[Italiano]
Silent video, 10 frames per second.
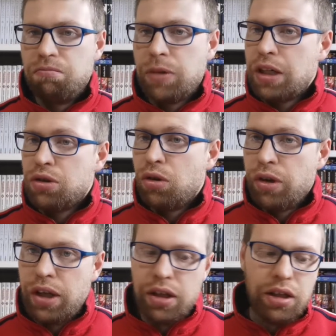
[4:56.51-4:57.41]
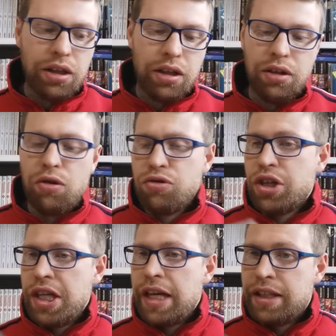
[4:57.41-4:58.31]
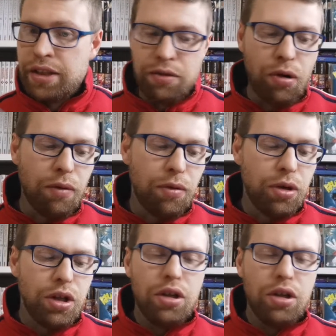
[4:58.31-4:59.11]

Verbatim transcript: tre storie, eh, non c'è niente di nuovo.